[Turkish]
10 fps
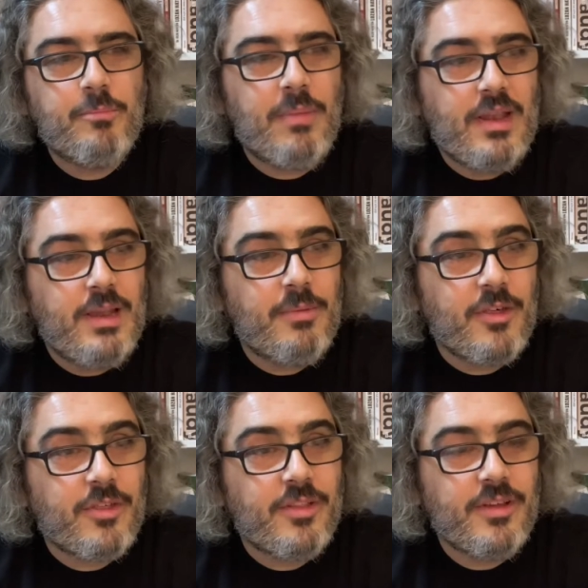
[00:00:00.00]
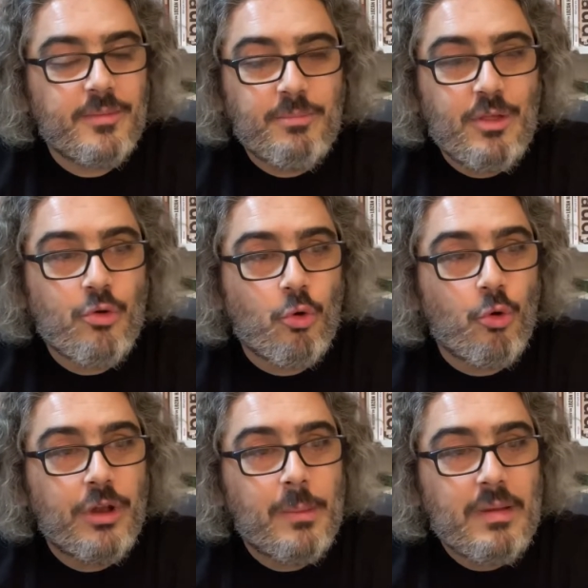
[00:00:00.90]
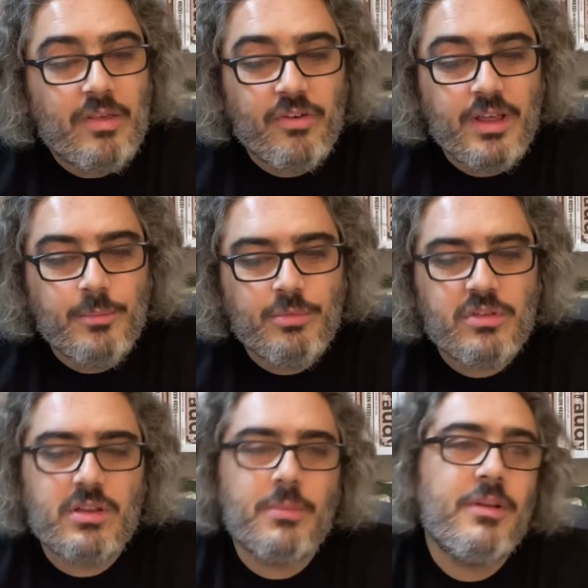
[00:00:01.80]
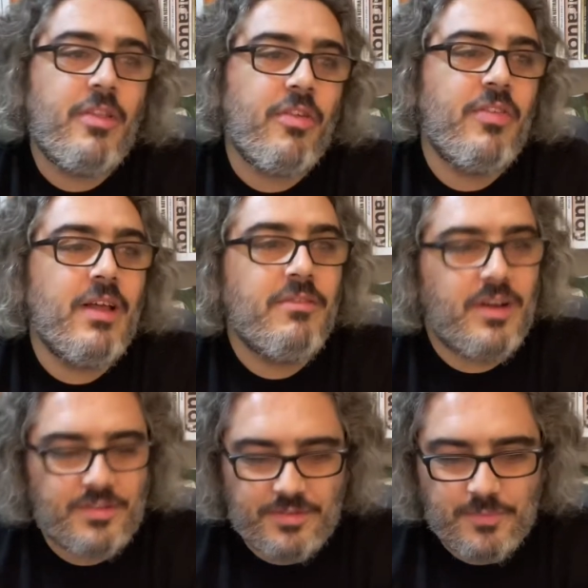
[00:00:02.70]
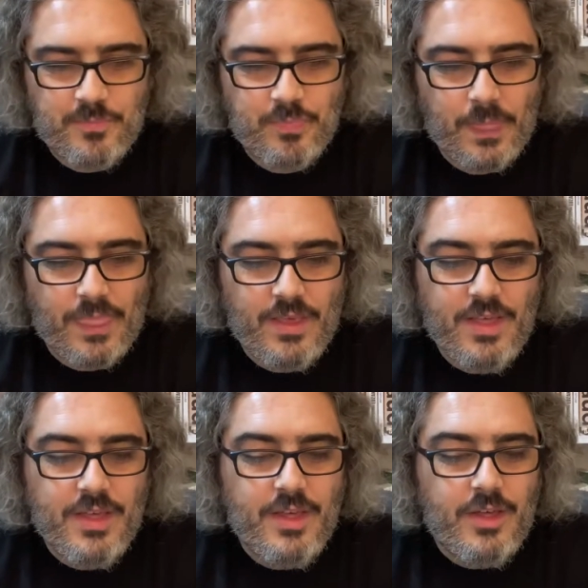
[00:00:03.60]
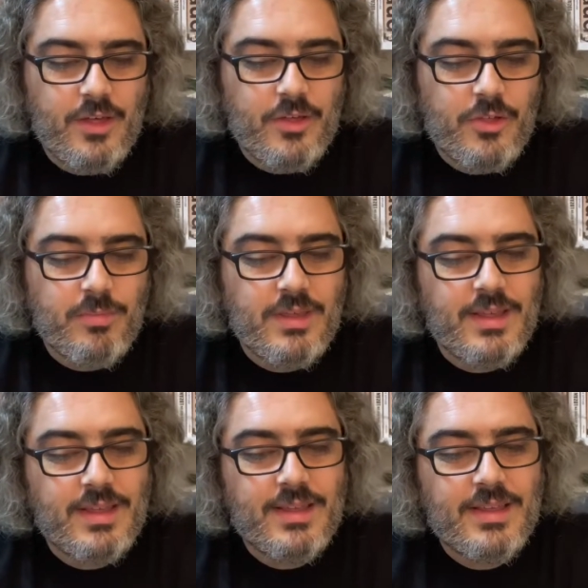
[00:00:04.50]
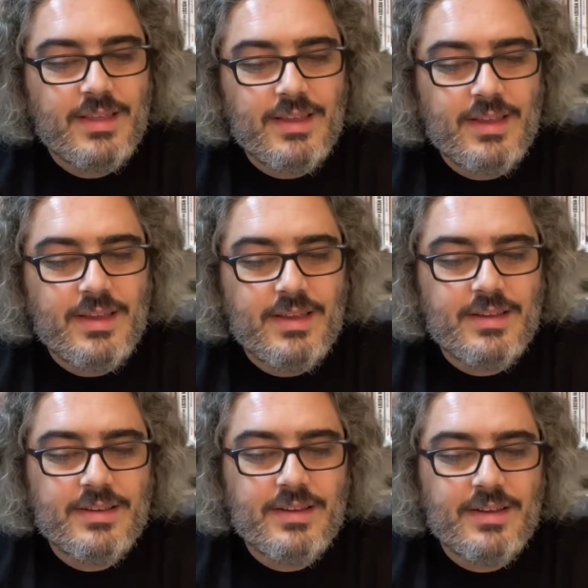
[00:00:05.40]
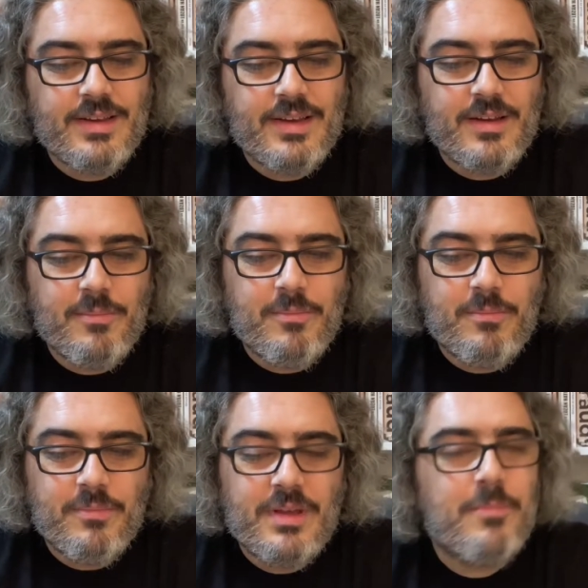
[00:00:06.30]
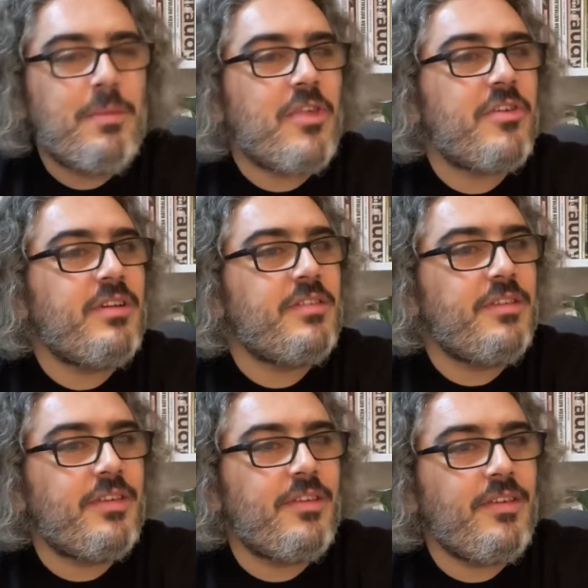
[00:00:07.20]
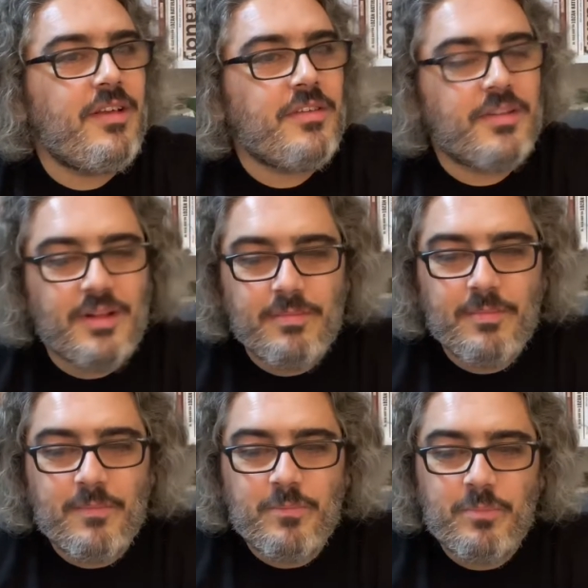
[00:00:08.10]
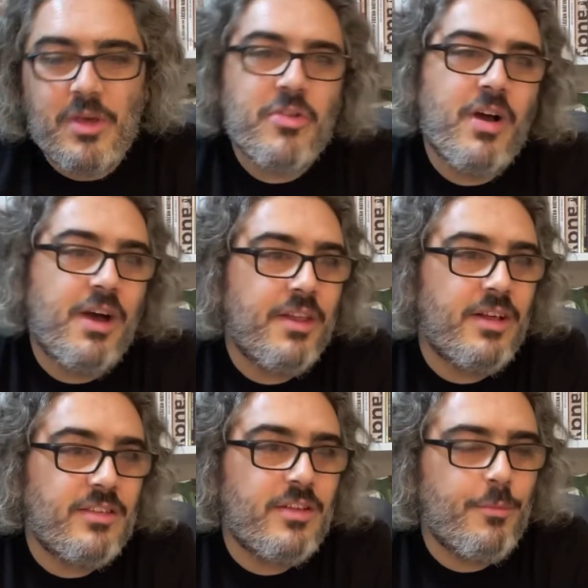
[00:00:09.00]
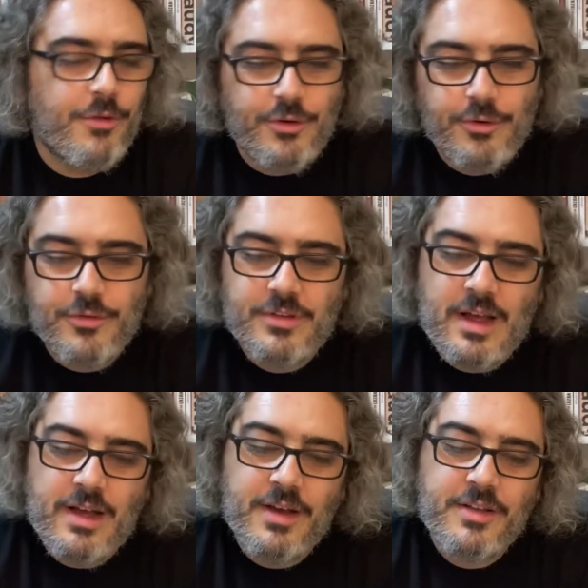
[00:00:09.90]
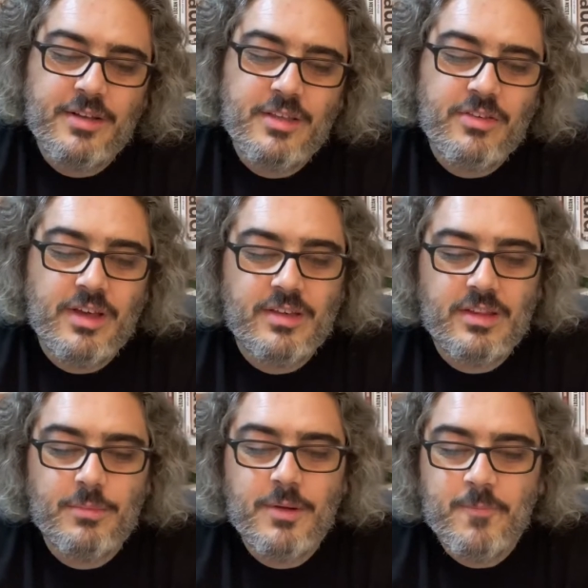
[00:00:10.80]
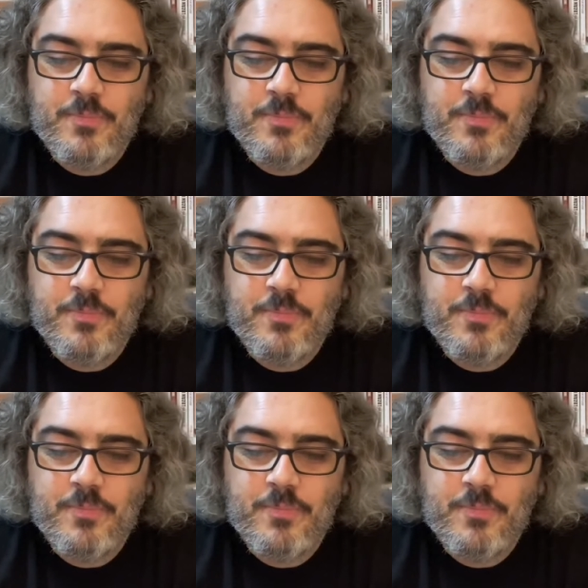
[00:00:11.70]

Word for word: belli başlı birçok önemli hikaye bu kitabın içinde var. Şimdi e, beş klasik yazardan beş harika kitap öneriyoruz ya harika hikaye kitabı.